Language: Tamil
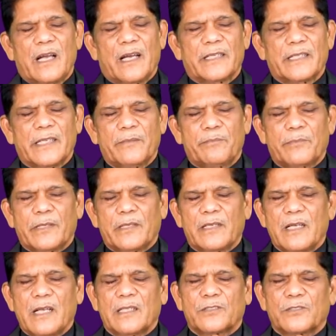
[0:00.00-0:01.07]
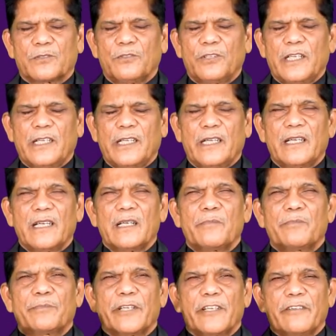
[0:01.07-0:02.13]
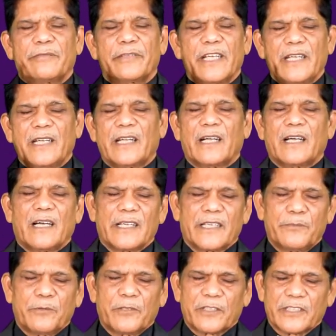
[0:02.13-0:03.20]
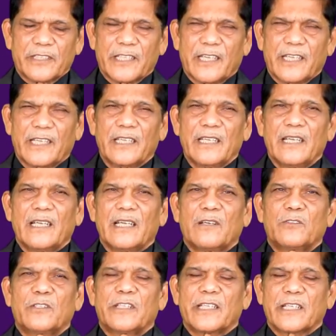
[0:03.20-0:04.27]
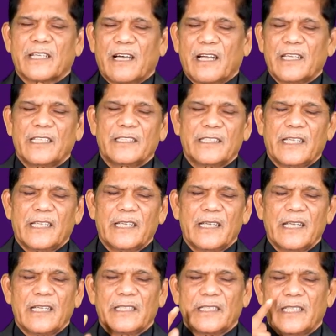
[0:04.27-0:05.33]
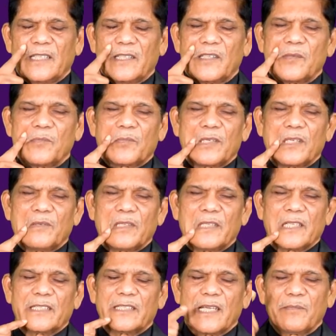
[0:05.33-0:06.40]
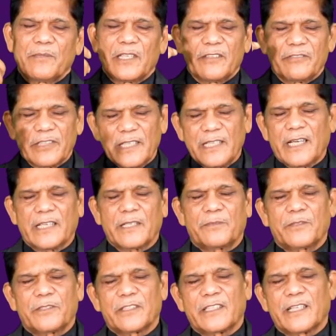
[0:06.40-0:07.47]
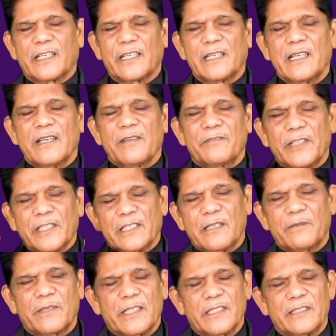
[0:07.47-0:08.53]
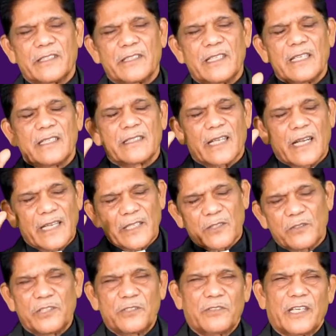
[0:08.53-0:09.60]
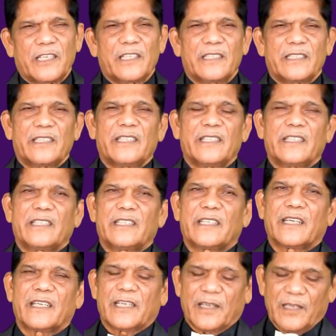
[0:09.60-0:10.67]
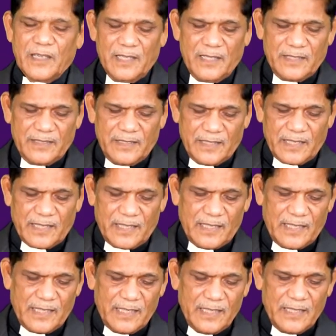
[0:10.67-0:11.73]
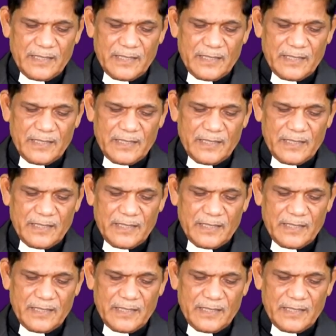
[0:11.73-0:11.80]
அங்கே ப ஸ்கூலில் ஃபெ ஃபெயில் ஆகி போனதுனாலே உன்னுடைய காலேஜில் நீ இப்போ எக்ஸாமில் ஃபெயில் ஆகி போனதுனாலே வெர்க்கமடைந்து தலைக்குனிவாய் நீ இருக்கிறாயா இந்த நாளிலே